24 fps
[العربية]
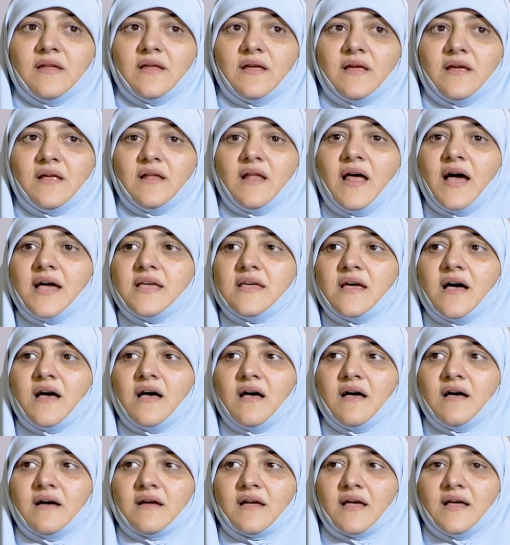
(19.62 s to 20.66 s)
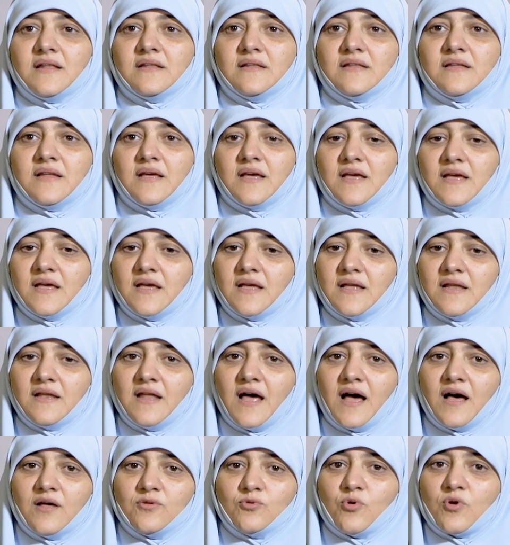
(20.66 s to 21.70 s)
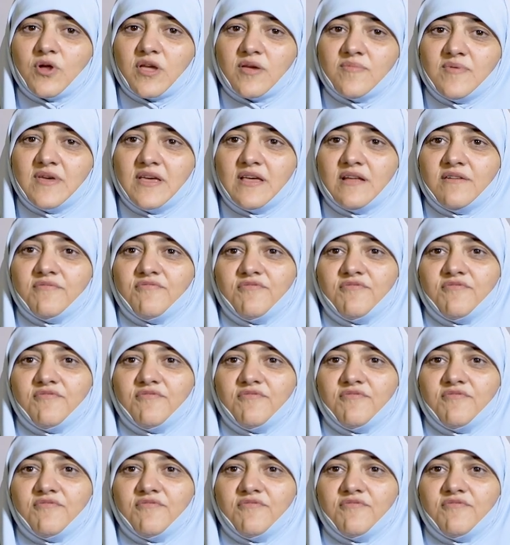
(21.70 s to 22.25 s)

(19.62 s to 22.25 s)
الهيئه كان لها دور كبير